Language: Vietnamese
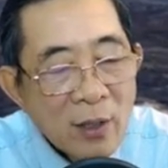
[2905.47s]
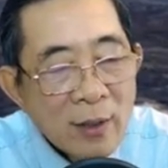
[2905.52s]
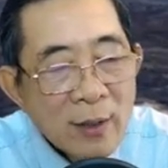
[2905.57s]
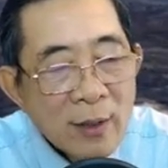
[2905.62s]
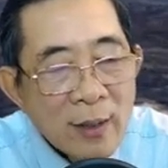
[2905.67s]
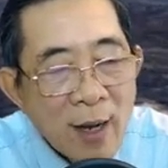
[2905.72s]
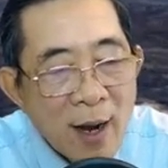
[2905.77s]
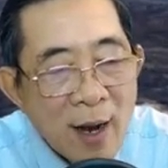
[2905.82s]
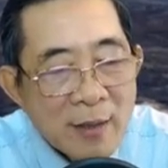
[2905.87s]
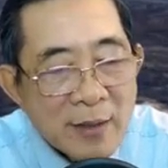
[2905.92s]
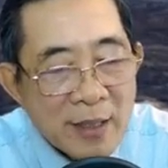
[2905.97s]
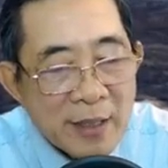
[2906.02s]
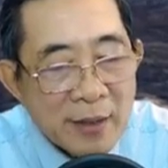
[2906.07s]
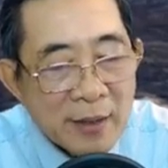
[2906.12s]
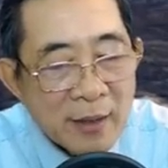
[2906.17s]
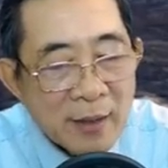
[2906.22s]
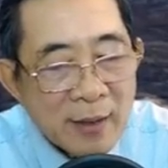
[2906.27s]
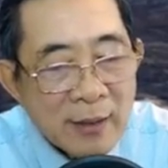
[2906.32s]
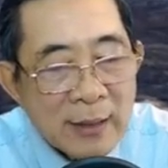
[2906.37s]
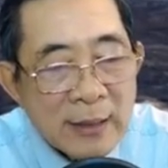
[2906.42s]
Hơn
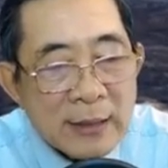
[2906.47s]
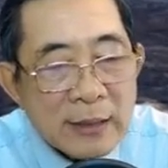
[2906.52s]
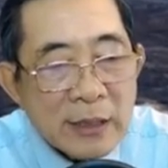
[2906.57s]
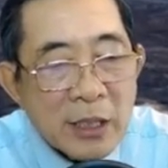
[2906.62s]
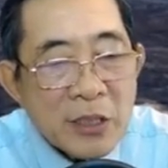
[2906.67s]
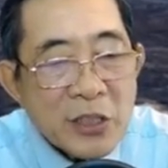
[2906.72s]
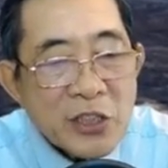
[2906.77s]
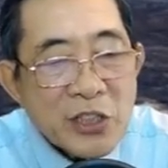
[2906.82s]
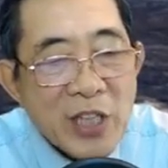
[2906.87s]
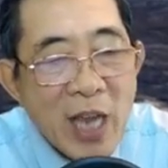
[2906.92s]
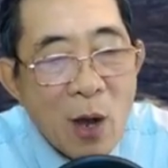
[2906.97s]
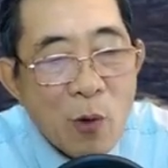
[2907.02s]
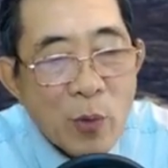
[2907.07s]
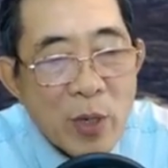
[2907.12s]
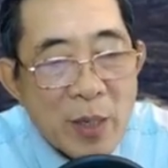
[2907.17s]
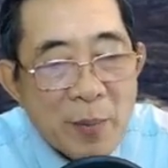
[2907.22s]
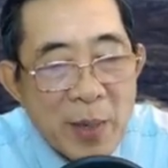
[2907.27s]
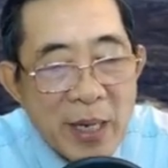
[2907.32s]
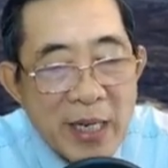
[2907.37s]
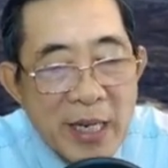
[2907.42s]
nữa, từ sau khi
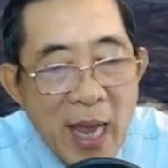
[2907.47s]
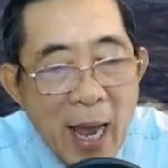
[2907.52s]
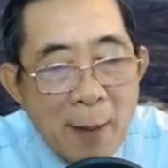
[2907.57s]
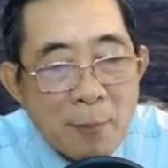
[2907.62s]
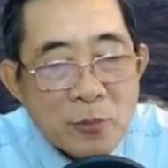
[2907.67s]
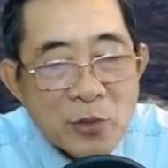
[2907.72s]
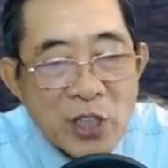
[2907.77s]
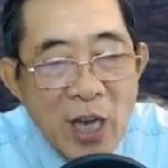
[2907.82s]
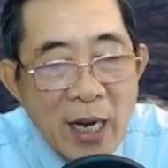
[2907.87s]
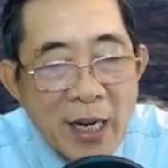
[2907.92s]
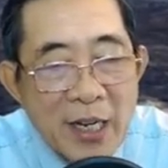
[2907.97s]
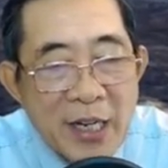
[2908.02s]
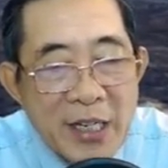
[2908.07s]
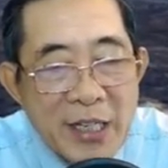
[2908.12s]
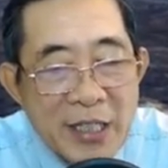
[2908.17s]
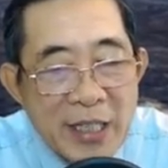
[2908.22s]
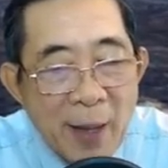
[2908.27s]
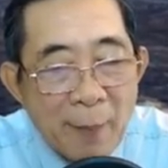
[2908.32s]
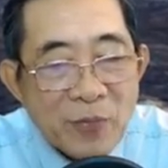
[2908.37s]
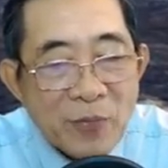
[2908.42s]
bị âm sát khí
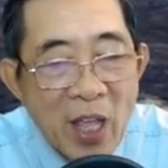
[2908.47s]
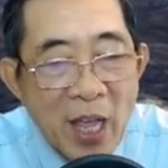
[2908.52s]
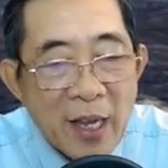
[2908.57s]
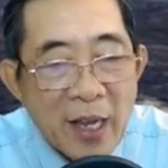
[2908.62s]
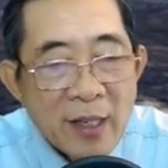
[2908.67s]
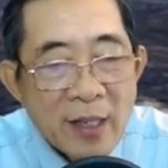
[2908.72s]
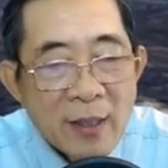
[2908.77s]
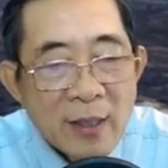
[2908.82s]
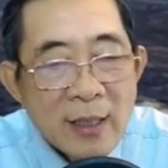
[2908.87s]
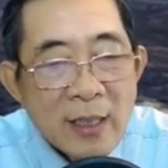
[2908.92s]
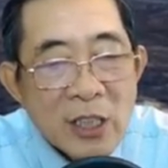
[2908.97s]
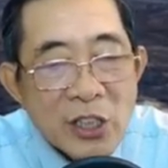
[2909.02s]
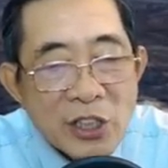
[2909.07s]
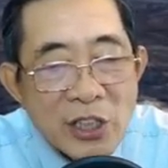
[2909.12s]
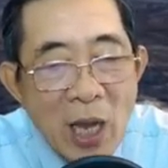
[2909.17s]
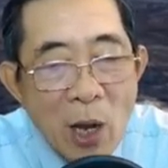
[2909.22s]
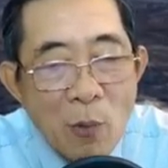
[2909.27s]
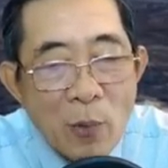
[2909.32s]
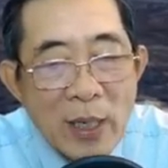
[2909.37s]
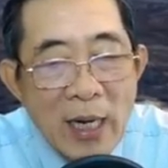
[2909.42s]
nhập thể,
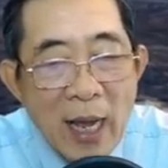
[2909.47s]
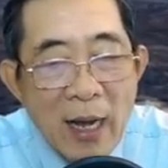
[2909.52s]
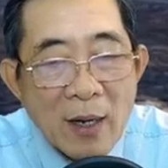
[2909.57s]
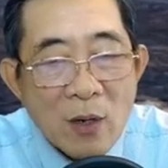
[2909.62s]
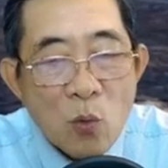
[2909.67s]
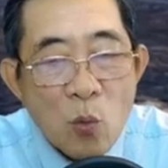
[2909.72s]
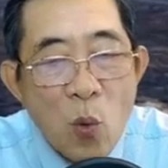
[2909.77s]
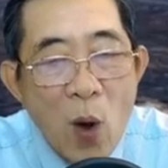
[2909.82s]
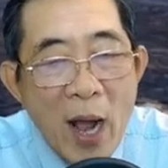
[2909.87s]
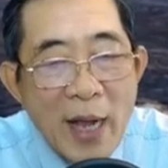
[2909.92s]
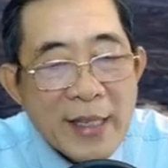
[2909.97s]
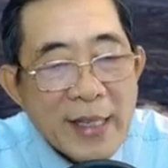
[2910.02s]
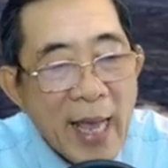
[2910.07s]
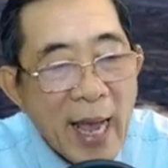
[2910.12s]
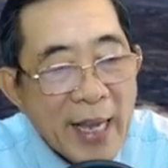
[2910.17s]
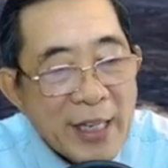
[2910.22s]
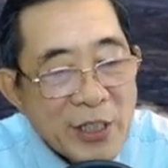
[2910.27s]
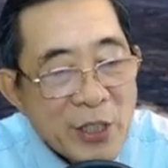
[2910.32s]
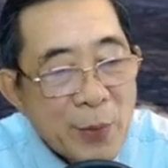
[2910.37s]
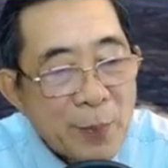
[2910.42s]
sau cái lần hóa giải
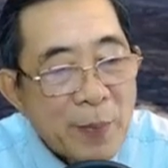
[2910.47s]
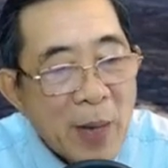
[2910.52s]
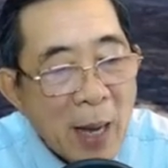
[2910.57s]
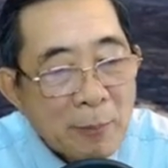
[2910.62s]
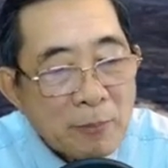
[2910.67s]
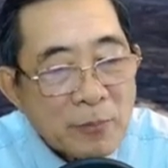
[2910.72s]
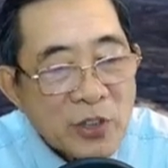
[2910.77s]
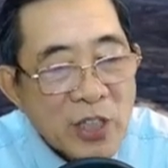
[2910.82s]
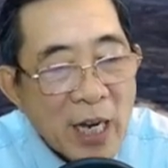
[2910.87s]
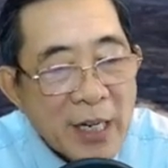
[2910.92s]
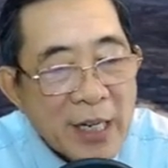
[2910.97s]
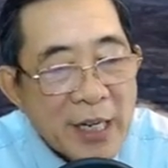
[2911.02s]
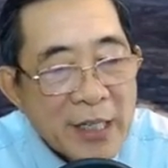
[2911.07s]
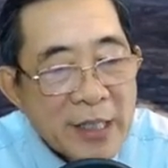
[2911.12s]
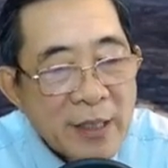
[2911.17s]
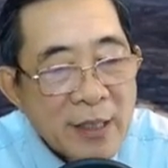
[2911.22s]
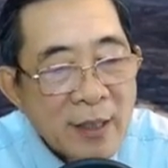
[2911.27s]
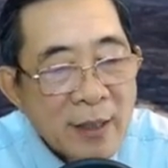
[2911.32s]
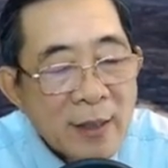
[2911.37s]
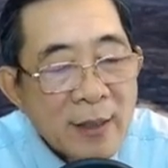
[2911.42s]
giúp âm sát
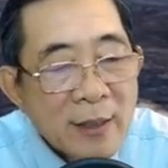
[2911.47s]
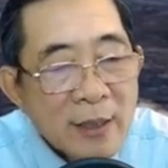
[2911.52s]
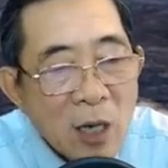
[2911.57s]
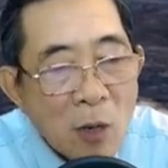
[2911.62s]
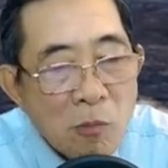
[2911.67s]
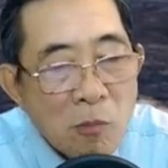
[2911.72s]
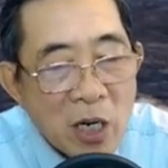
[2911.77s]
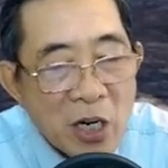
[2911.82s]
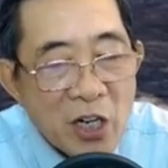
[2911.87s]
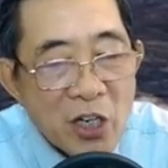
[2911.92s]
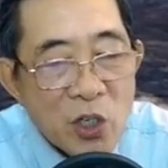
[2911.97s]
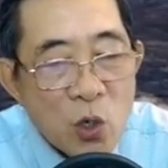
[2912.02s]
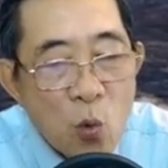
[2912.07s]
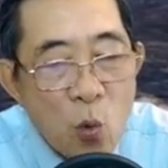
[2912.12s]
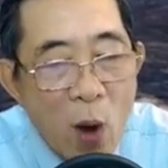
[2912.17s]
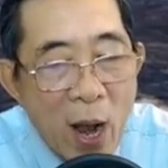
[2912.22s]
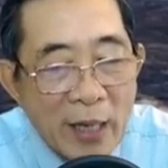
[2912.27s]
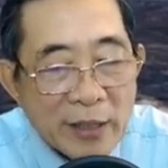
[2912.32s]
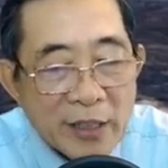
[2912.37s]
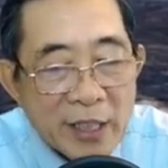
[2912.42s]
khí trong người của
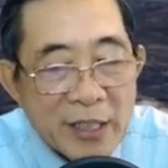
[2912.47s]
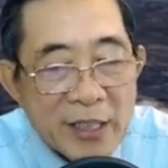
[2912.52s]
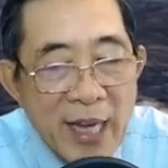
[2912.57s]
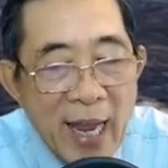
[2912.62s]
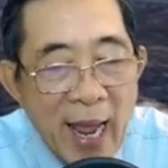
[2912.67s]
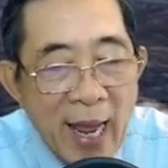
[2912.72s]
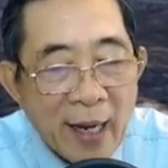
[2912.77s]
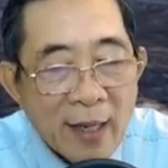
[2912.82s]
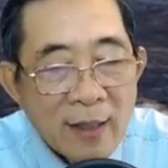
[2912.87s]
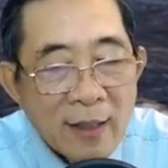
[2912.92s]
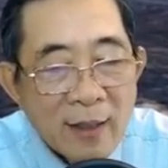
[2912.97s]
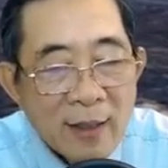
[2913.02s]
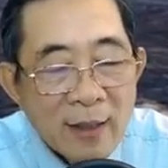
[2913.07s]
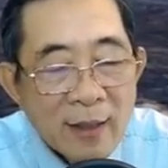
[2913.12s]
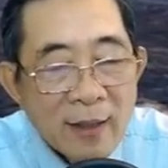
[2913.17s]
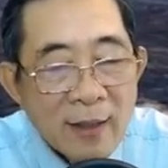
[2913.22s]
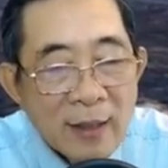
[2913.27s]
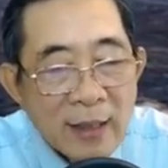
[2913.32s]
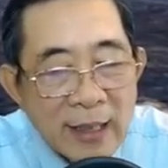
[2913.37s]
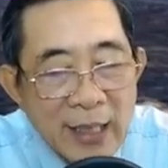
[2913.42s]
Hoàng Tịnh Nhàn,
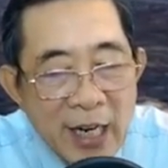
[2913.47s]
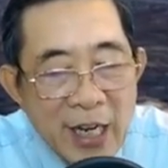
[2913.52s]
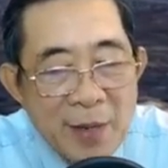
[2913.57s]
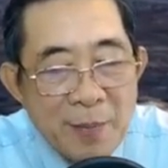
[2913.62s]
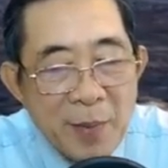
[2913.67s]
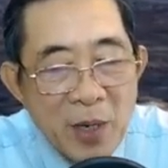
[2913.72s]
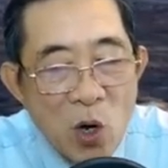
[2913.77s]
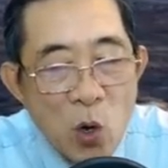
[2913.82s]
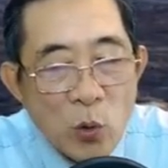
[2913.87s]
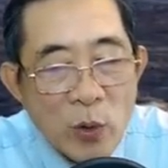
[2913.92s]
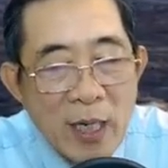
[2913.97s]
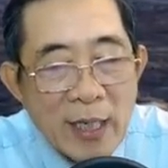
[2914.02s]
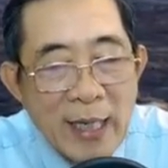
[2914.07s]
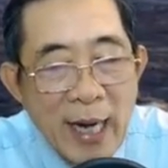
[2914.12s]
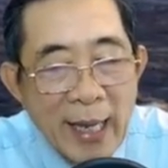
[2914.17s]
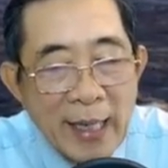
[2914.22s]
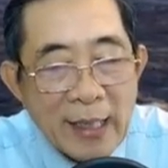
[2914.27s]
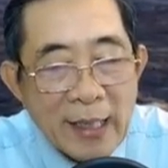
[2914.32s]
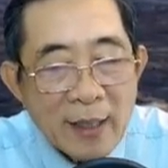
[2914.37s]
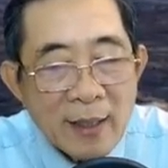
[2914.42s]
khi mà cô đến
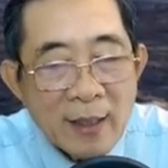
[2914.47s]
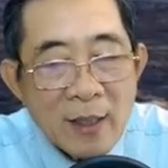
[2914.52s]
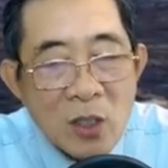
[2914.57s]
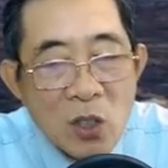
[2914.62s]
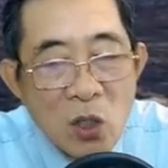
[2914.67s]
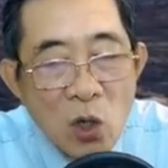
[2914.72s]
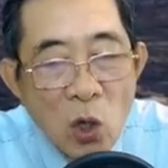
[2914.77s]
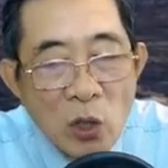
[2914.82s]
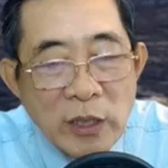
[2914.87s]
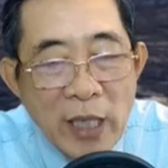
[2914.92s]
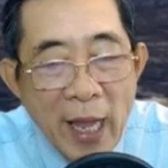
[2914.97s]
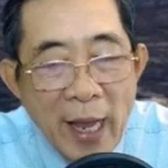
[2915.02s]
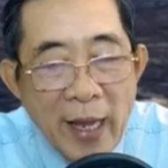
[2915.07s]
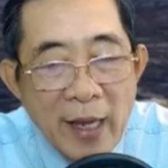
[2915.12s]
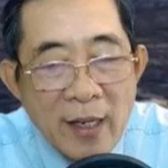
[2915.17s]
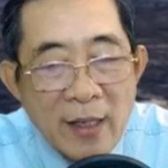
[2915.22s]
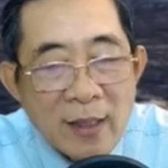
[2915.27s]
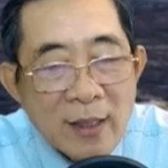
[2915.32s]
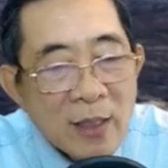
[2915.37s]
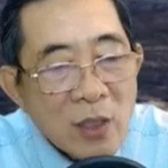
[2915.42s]
đây, có
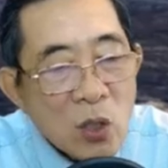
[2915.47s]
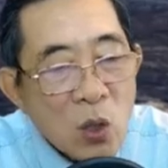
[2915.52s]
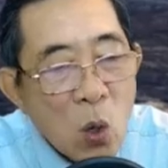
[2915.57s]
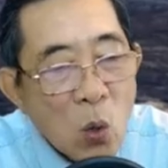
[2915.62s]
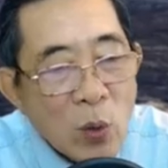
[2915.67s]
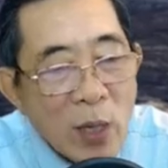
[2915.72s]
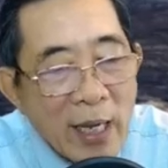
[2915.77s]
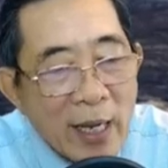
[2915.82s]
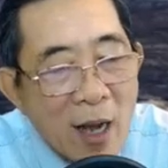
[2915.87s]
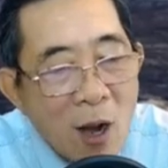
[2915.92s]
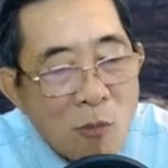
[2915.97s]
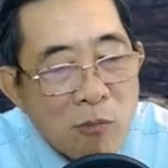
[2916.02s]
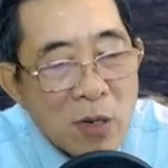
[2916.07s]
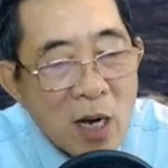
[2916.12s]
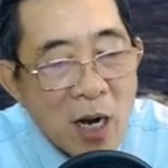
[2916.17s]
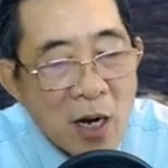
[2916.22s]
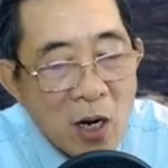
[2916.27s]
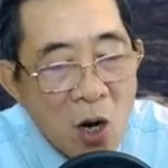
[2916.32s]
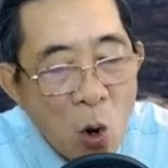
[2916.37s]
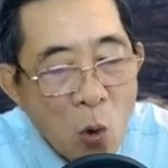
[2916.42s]
thể cô lại không
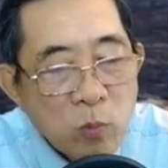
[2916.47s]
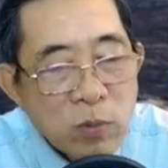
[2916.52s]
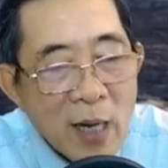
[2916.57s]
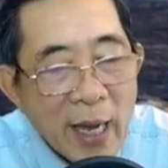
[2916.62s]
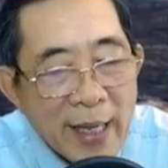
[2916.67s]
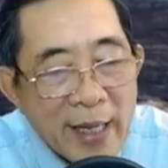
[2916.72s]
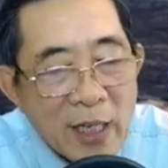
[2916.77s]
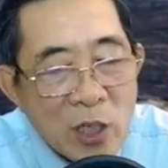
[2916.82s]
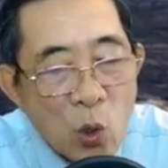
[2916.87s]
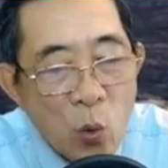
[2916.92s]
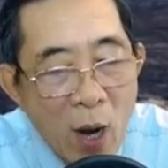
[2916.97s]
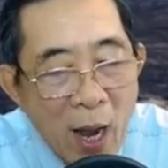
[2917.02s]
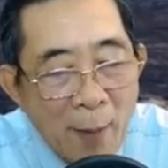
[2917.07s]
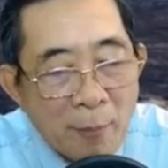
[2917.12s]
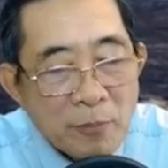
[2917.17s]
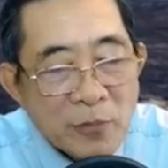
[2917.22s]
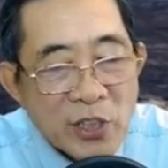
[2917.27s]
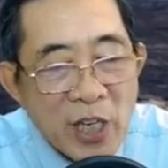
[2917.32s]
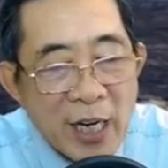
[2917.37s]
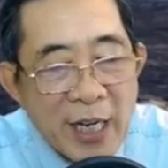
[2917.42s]
ngừng hút lấy cái luồng âm
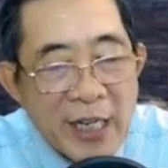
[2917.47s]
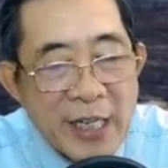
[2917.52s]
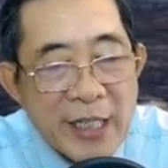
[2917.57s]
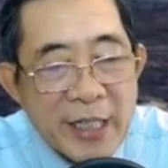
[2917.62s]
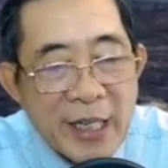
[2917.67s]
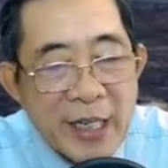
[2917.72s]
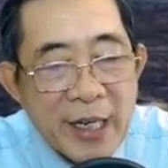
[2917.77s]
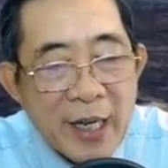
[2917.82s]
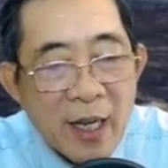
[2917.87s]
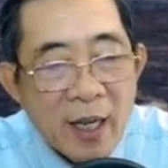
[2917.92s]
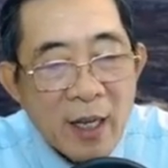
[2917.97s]
sát khí kia.